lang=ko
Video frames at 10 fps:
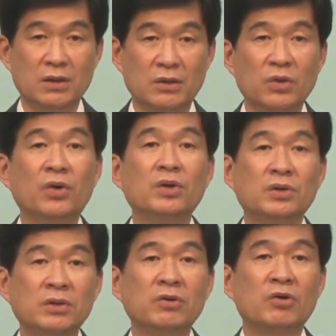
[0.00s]

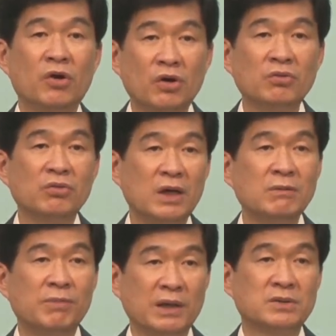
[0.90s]
너희는
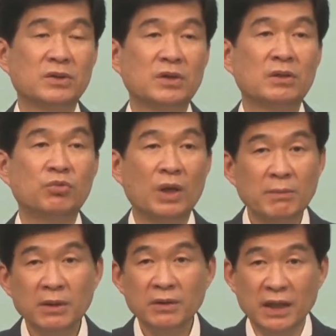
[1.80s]
거룩한 백성이
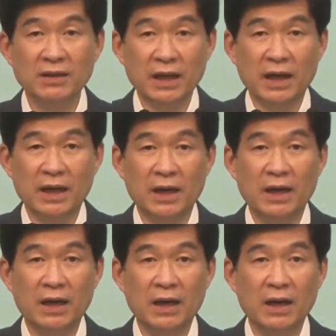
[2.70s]
되면 된다.
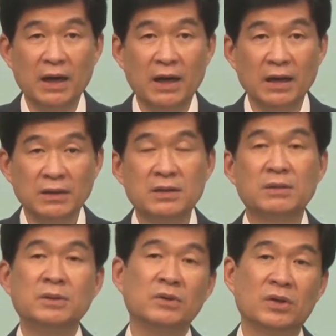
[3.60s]

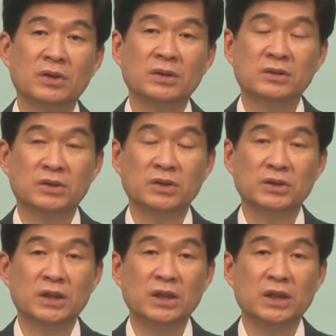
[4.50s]
그러면 너희는
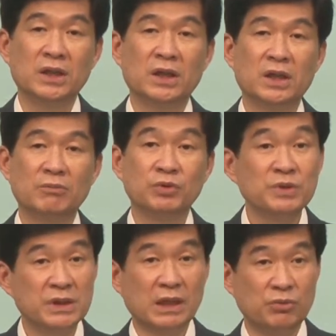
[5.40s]
그것이
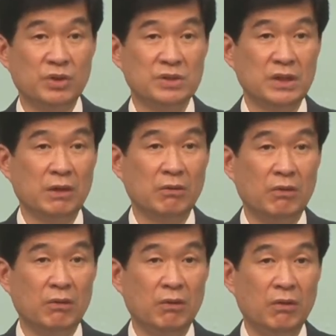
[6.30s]
문제가 되지
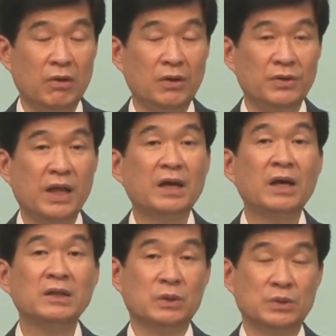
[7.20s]
않고 내가
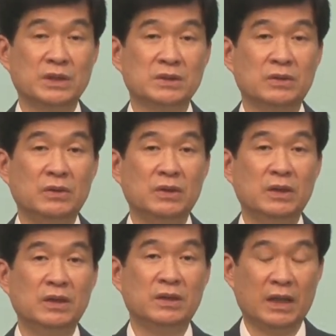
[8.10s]
그곳에서
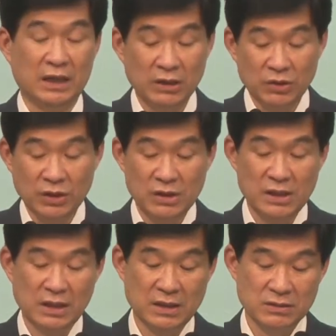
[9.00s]
내가 너희를
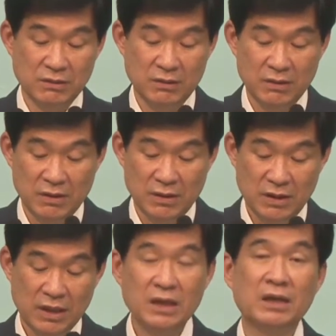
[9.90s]
향해서
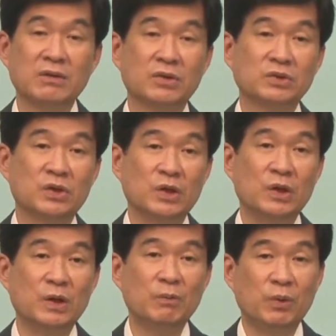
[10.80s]
행하는 것을
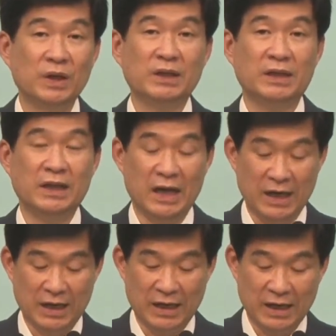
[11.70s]
보게
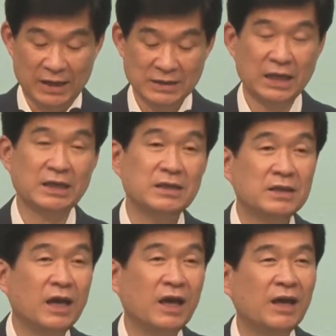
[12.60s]
된다. 자,
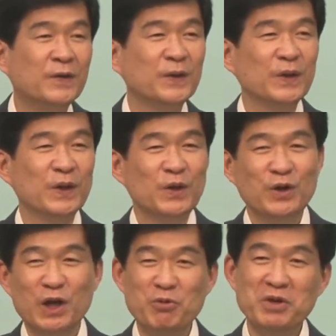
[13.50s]
이게
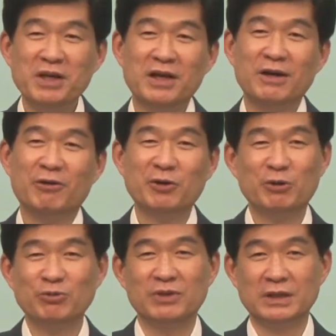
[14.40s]
레위기가
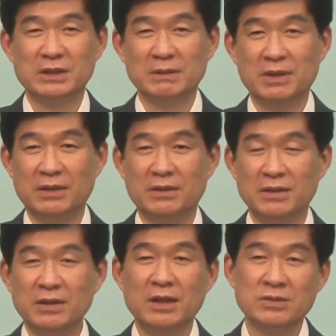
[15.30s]
어려운 것 같지만은
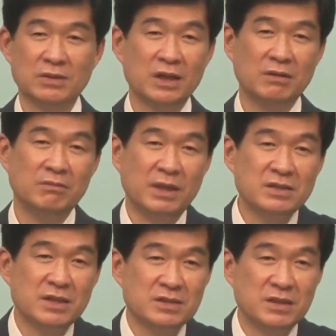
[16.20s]
이게 전하는
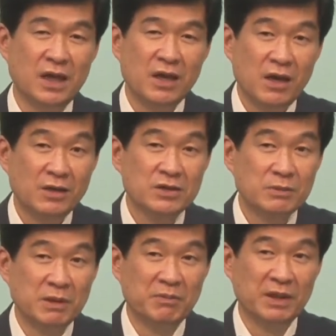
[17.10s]
메시지의
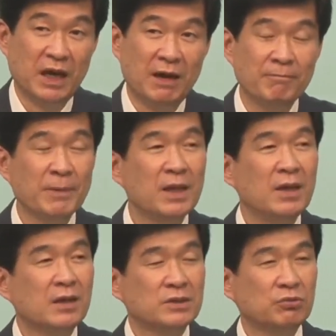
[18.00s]
핵심입니다.
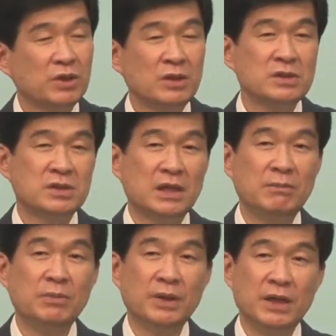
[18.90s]
그래서 우리는 지난번에